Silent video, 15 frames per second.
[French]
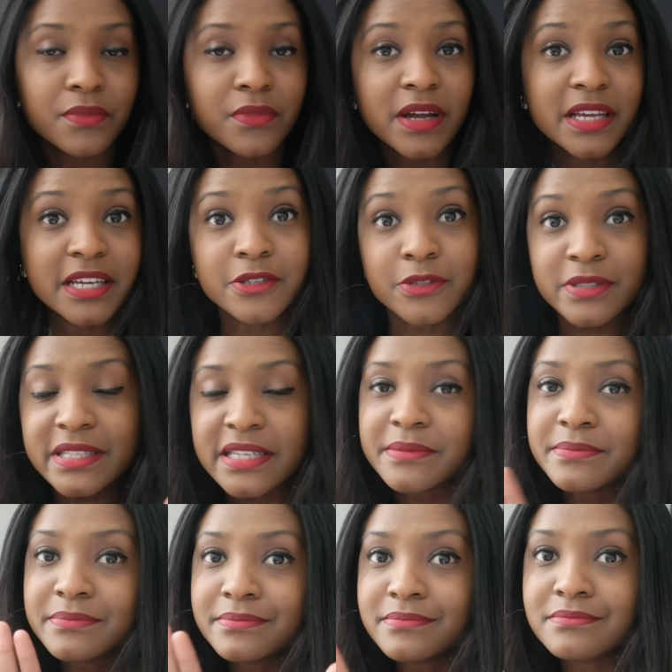Bon
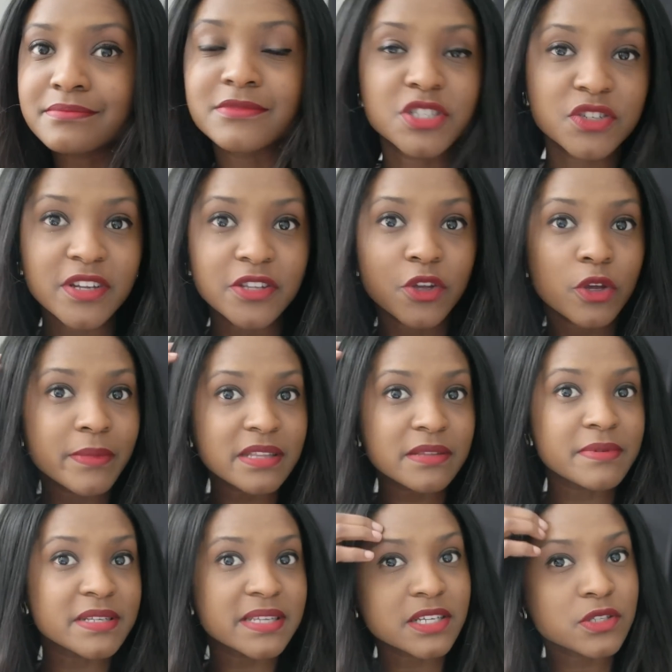écoutez, je viens de
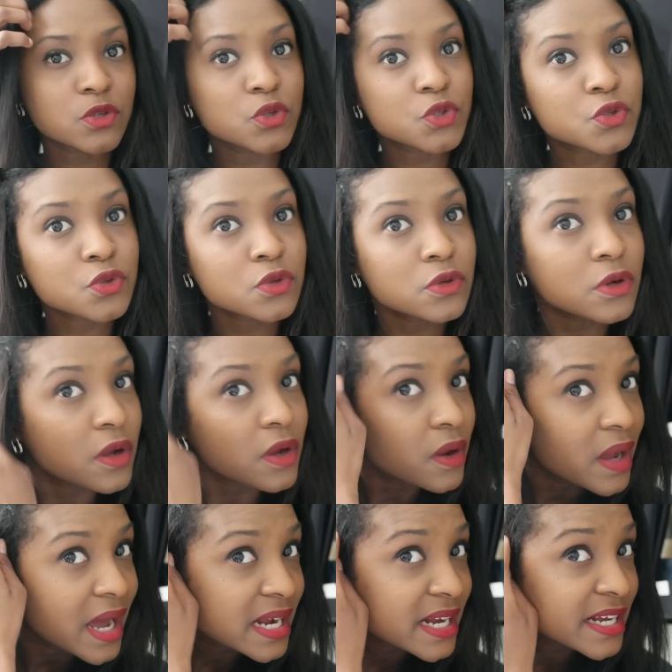remettre mes extensions
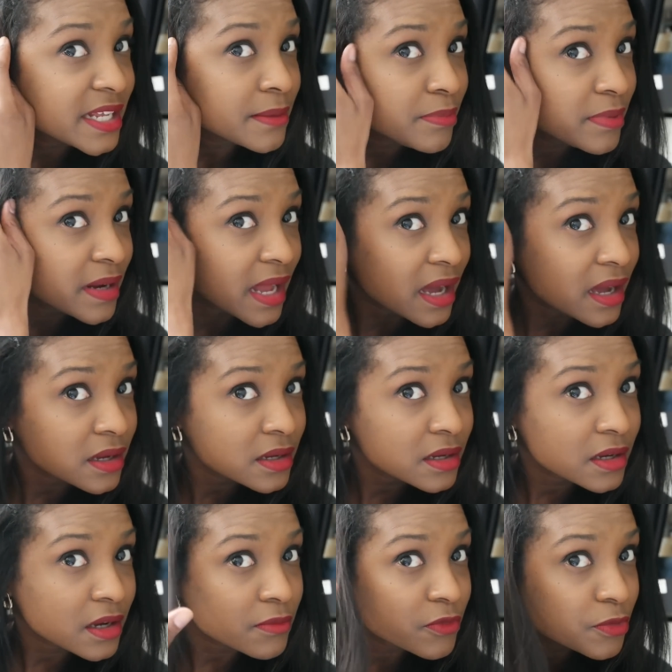à clip là,
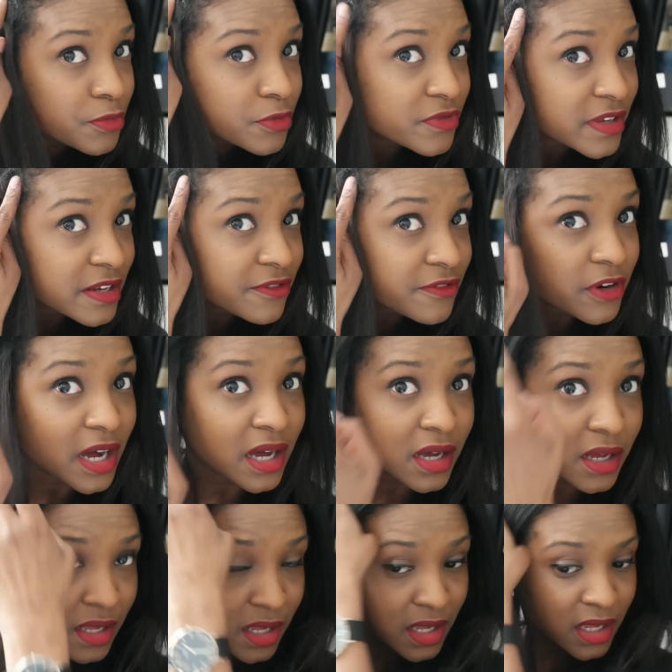comme vous pouvez le
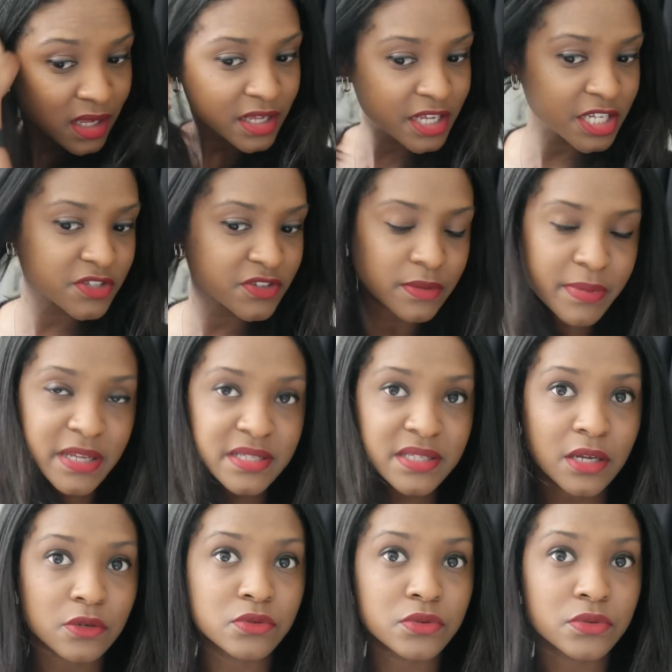voir. Et je me passe
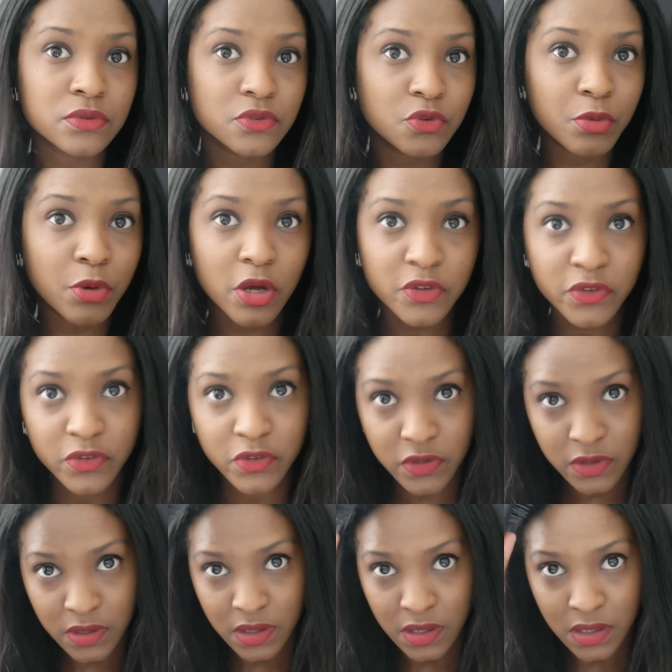un coup de brosse.
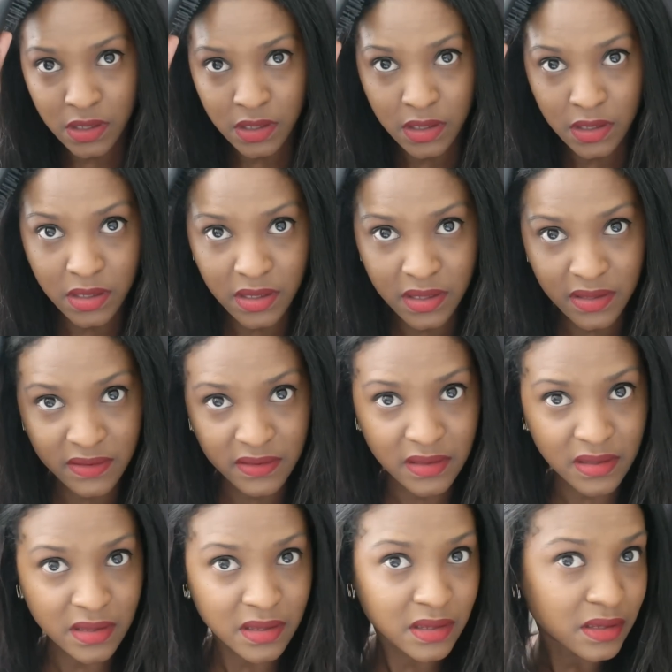Et
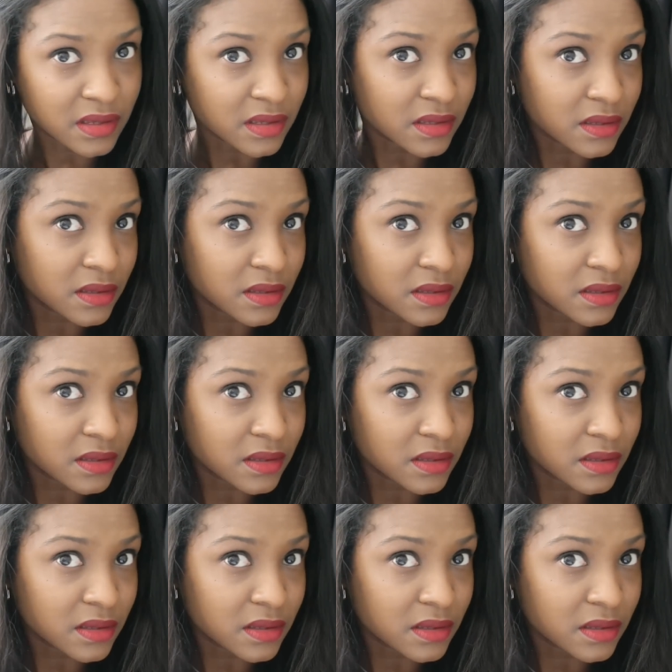c'est...